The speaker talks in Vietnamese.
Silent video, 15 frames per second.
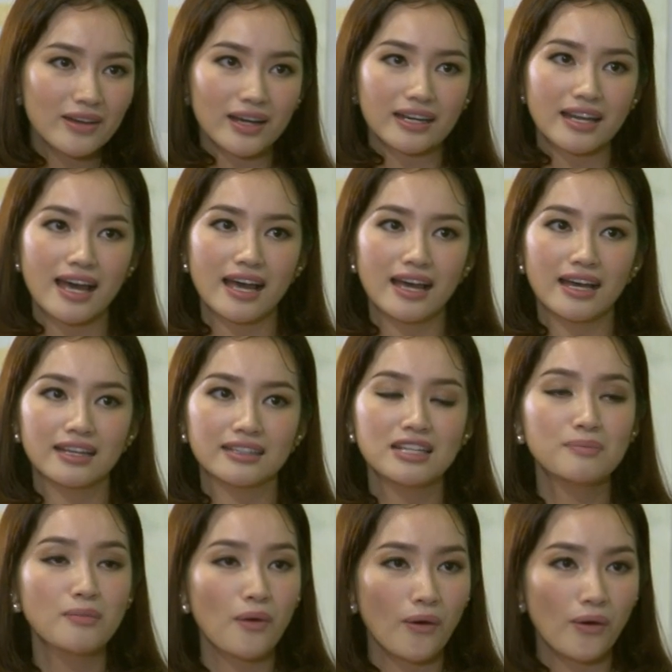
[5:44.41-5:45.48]
hoặc là
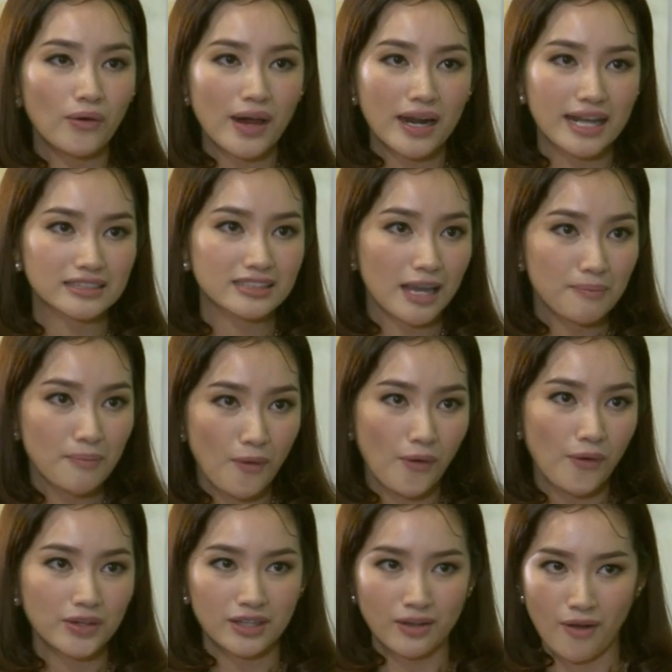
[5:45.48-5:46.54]
đi bộ hoặc là chạy
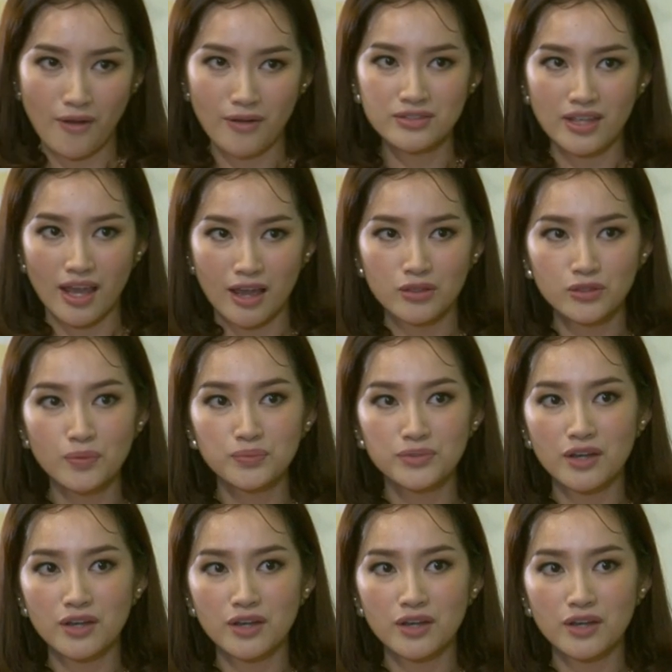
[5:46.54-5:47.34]
bộ thì nó sẽ giúp